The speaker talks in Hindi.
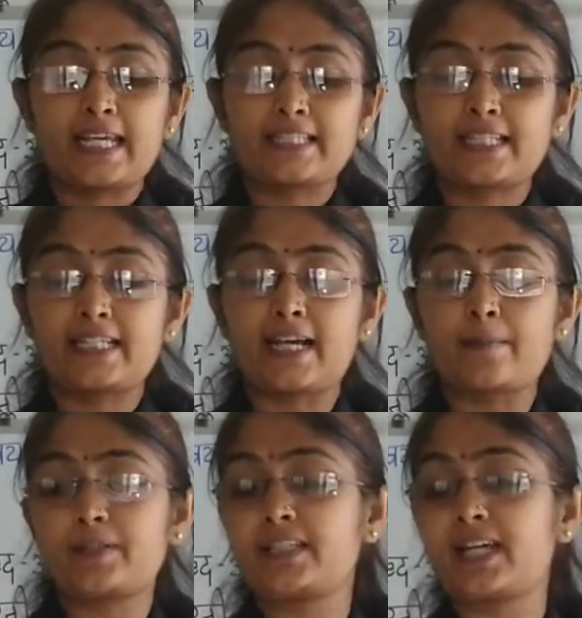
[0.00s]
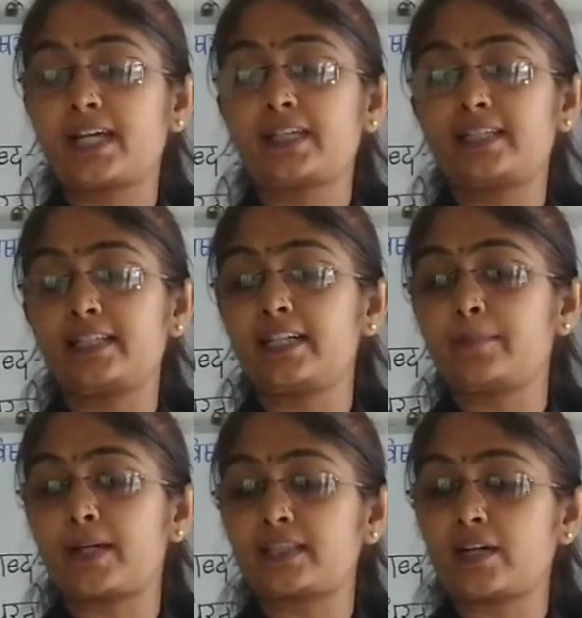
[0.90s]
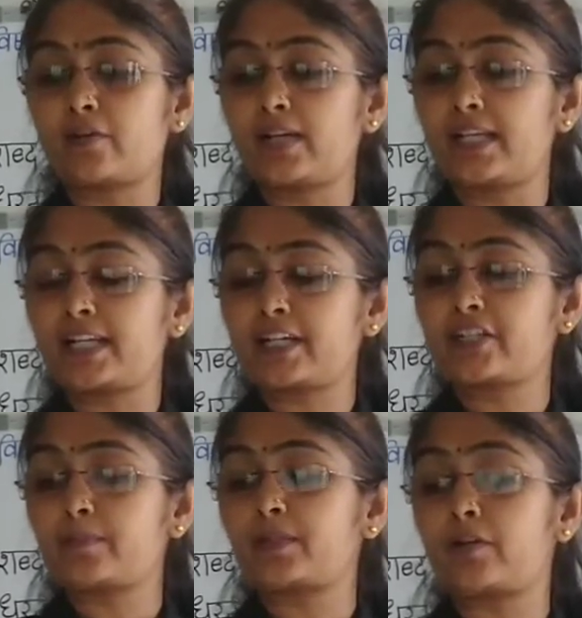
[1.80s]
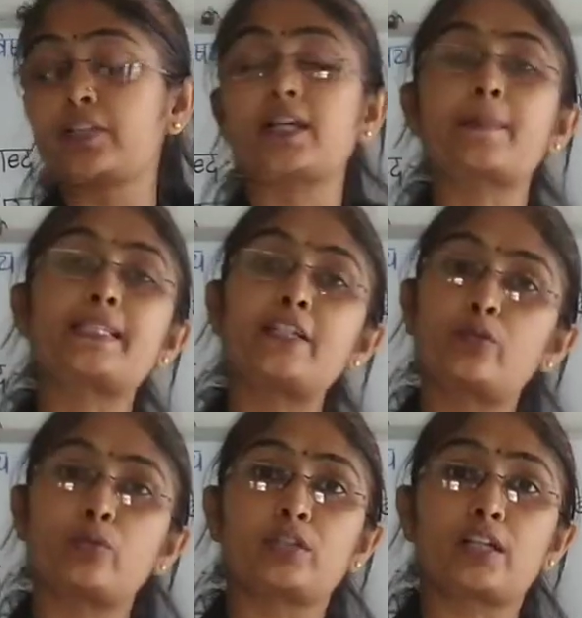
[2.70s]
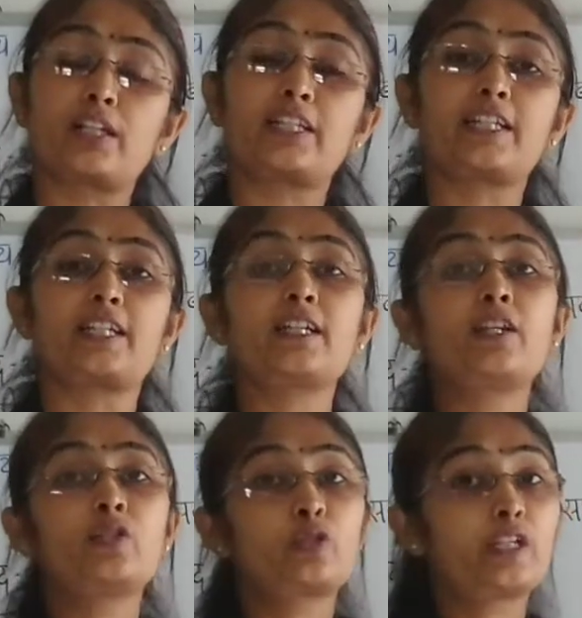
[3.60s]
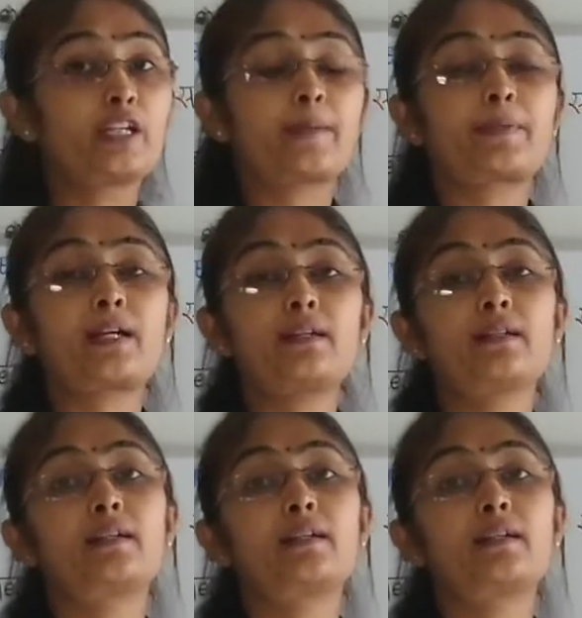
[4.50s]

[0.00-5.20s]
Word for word: ऐसे ही यहाँ भी दिया है दी गई मात्राओं वाले एक एक शब्द कविता में से ढूंढ कर लिखिए तो ये आपका